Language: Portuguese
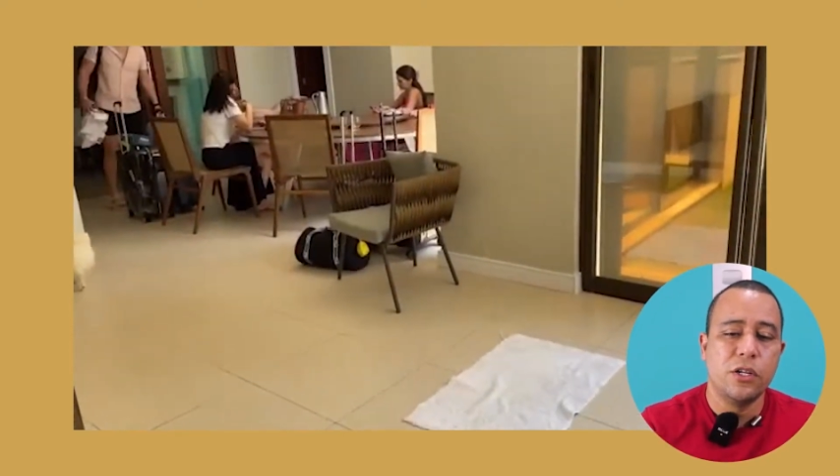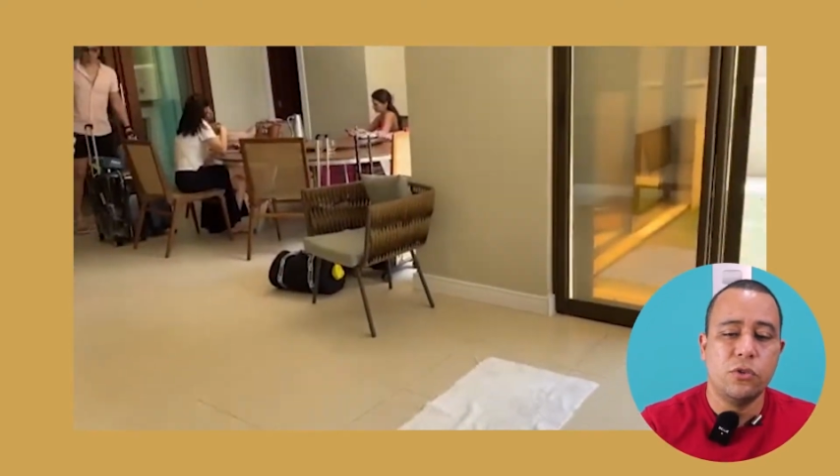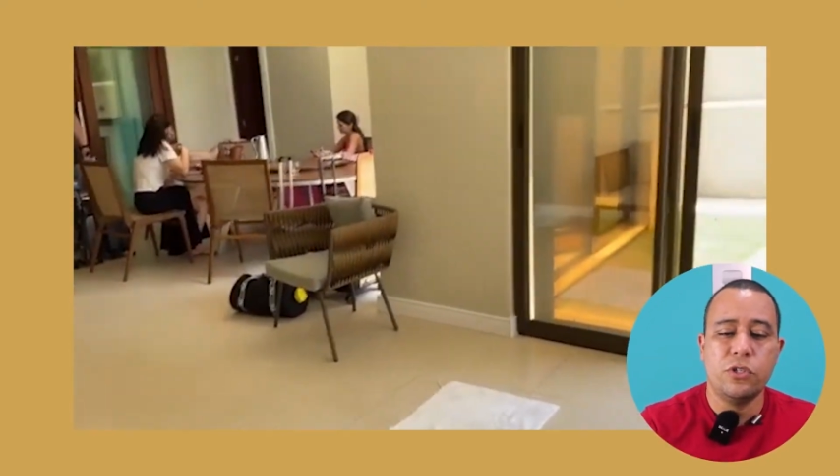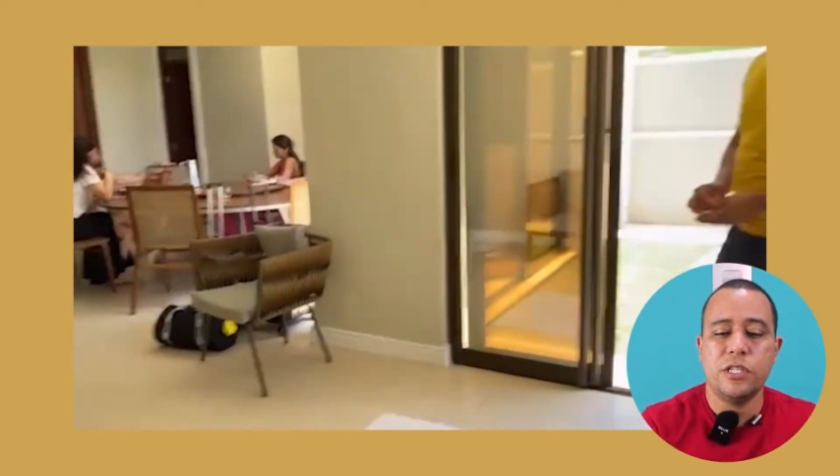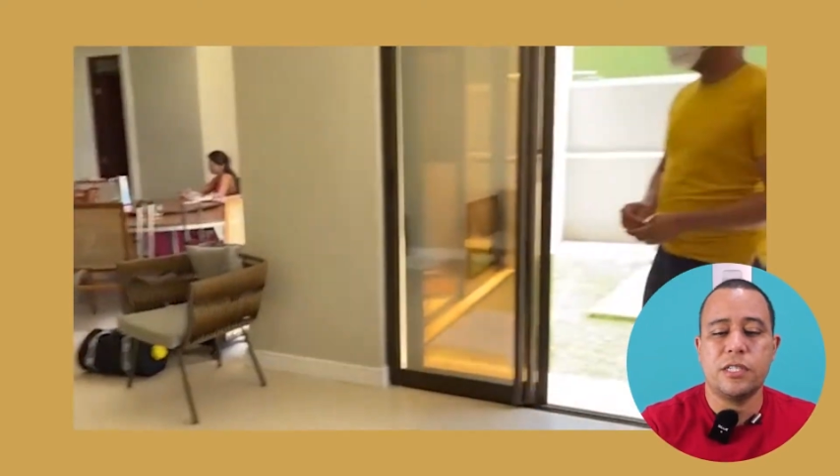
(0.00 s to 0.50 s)

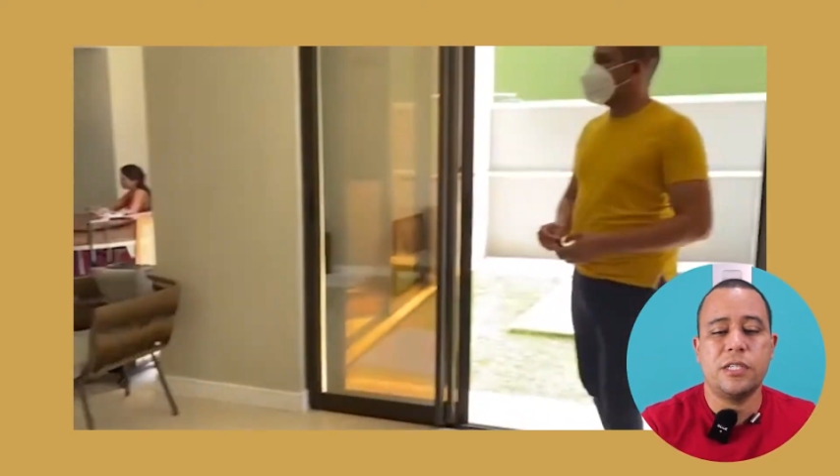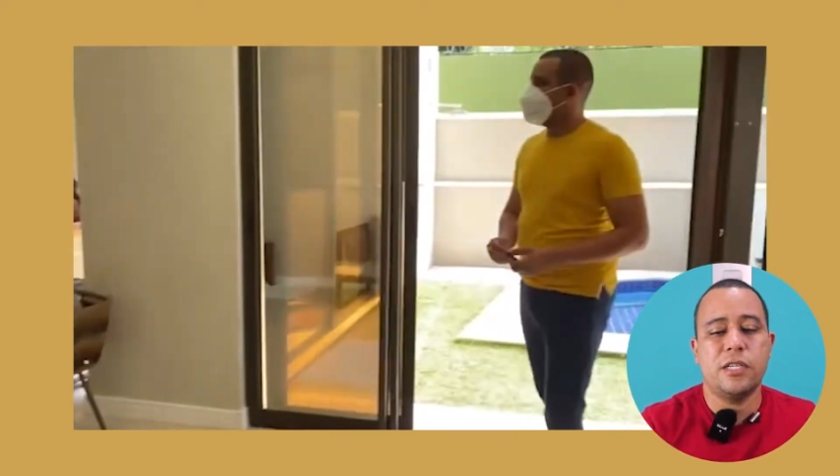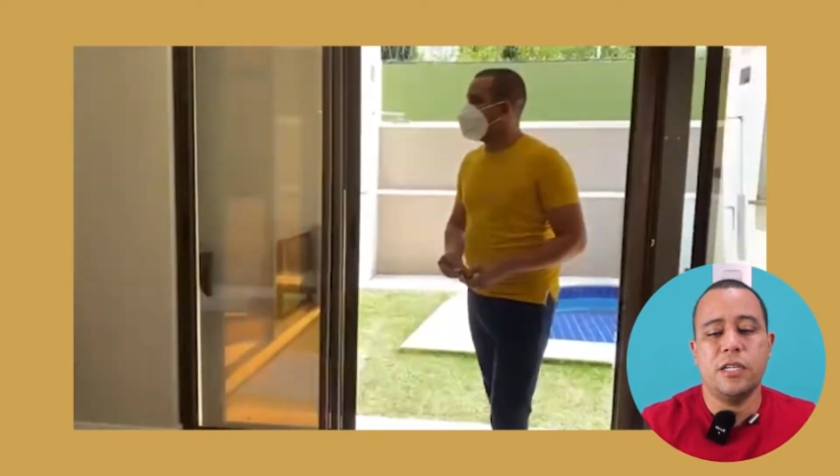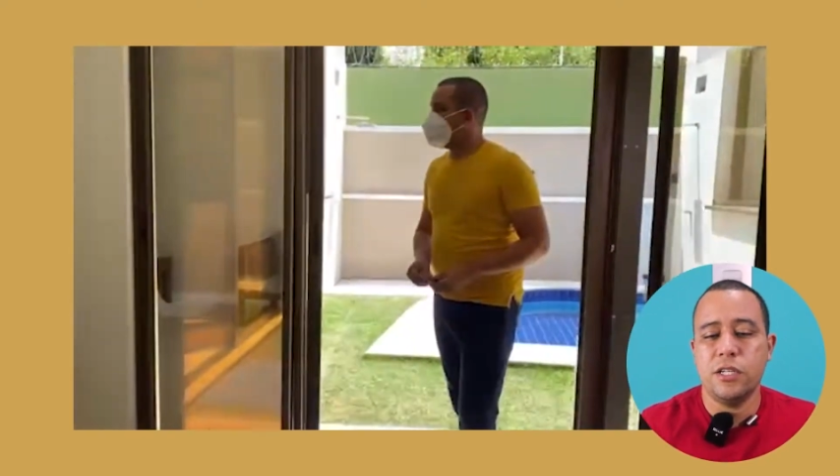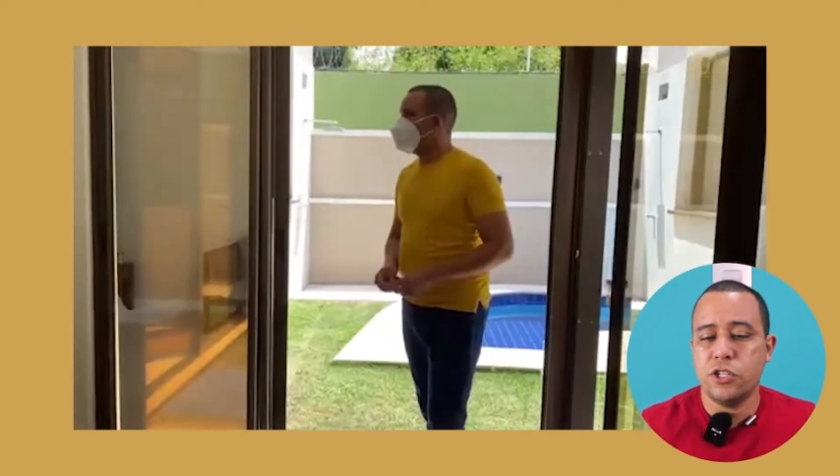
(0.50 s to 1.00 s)
no dia
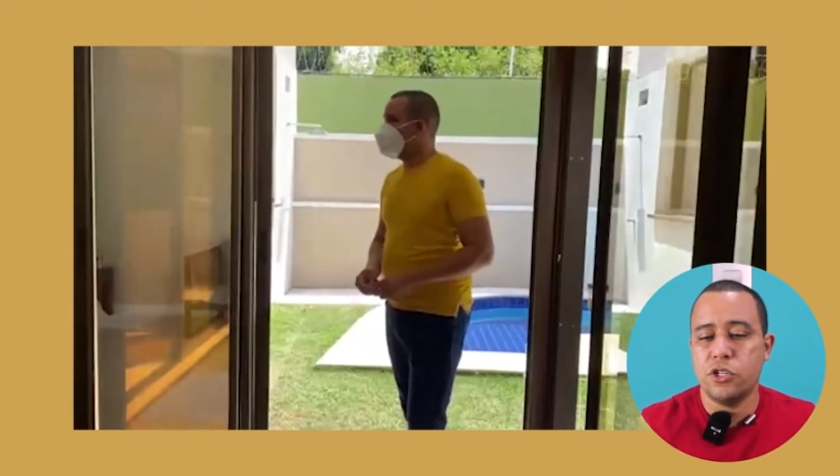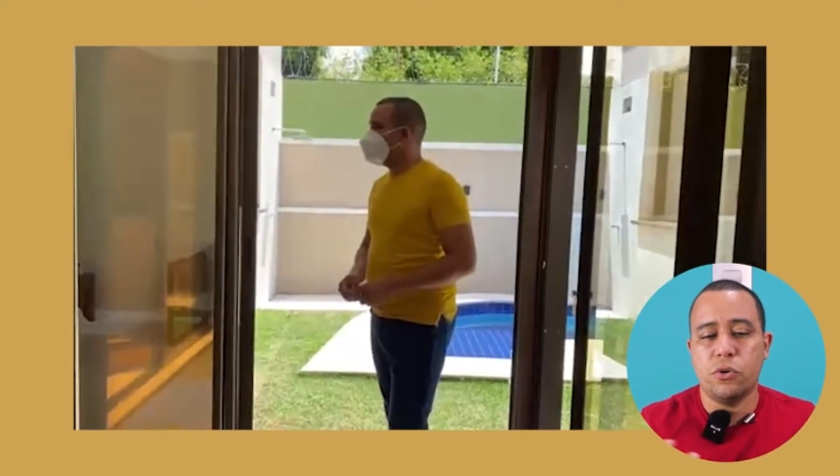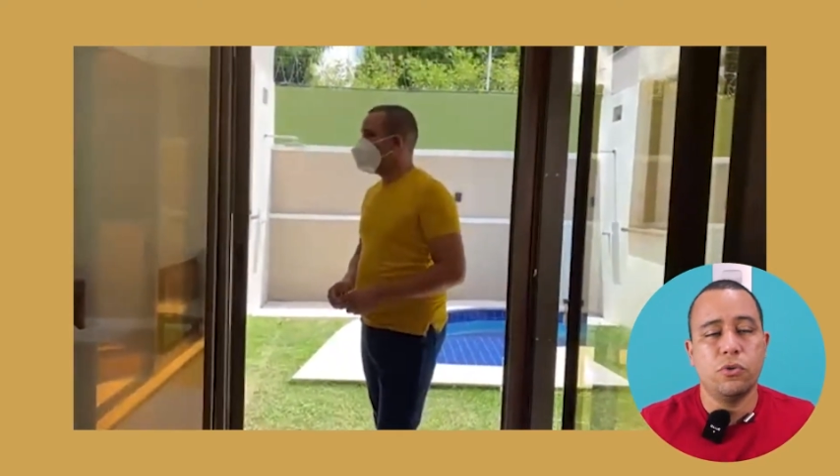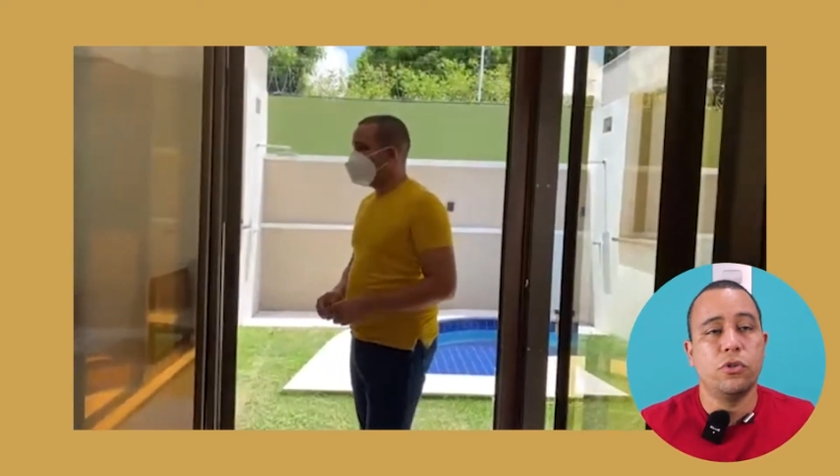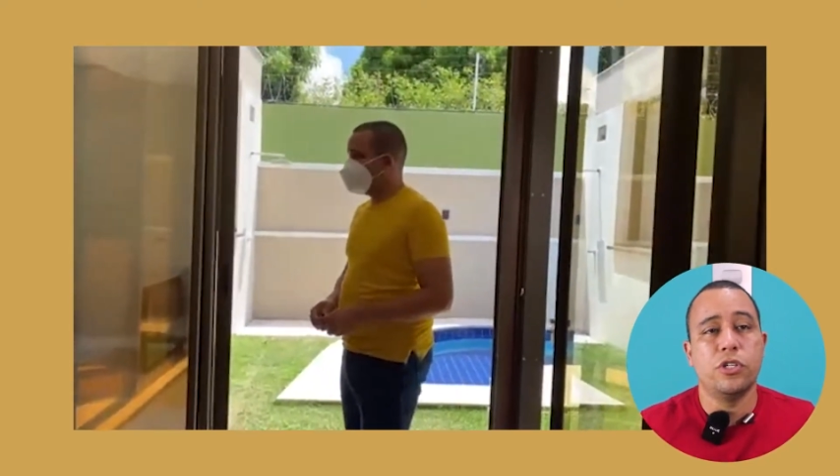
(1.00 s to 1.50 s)
seguinte,
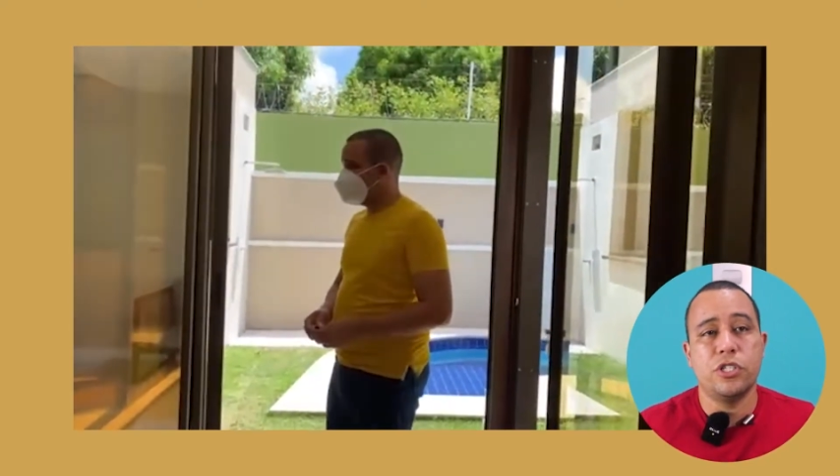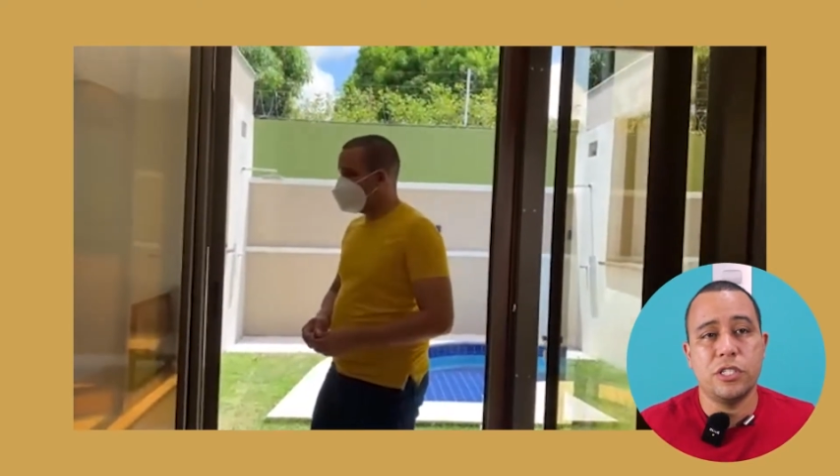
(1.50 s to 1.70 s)
ou dois